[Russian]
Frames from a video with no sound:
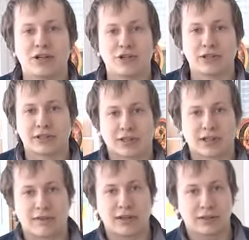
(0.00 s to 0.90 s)
еще не
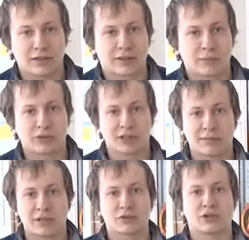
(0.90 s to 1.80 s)
сортовал, но свободных
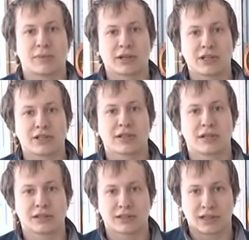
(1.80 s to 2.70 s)
мест уже практически не
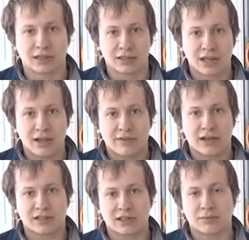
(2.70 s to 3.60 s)
осталось. В
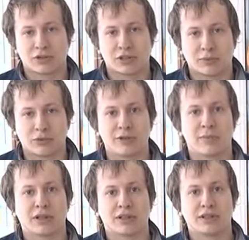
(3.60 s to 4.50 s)
кассах можно получить
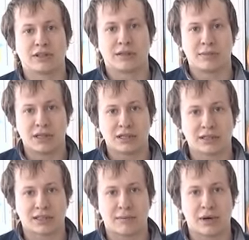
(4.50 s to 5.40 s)
пригласительные билеты
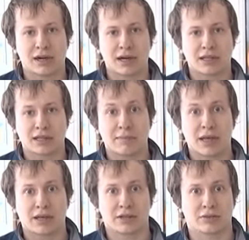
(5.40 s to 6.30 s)
самое ранее на
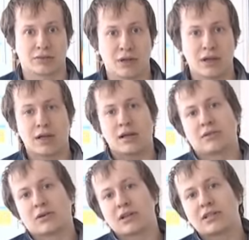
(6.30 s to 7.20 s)
пятницу. Но
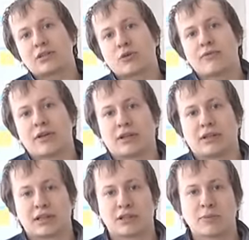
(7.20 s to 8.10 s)
организатор уверен,
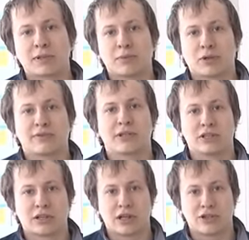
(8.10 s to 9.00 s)
кино посмотрят все
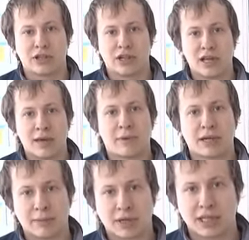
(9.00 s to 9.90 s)
желающие. При
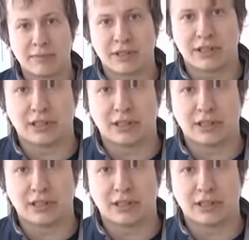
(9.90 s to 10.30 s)
необходимости